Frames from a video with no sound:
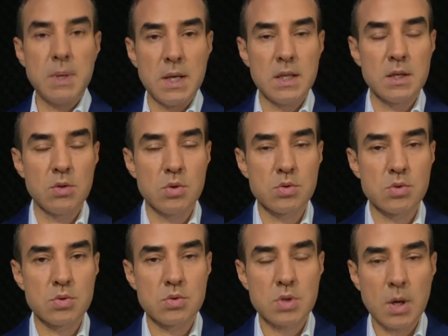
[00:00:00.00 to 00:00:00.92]

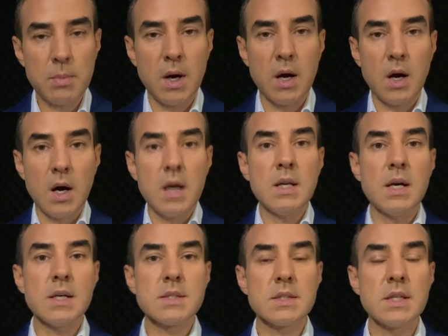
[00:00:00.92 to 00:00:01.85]
belirliyorsunuz. Ama
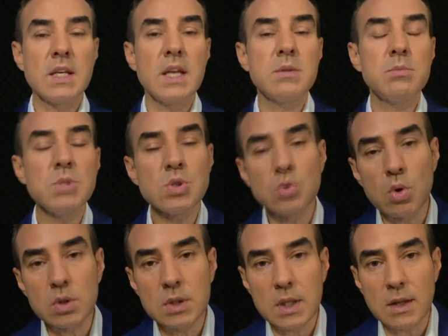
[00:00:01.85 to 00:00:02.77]
hala hazırda 70
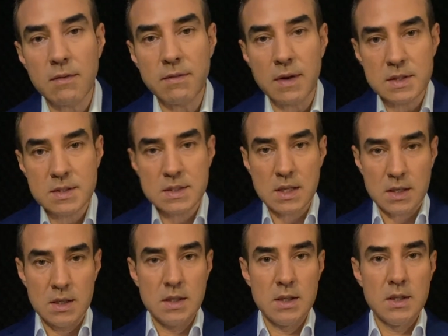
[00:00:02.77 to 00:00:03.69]
noktadan fazla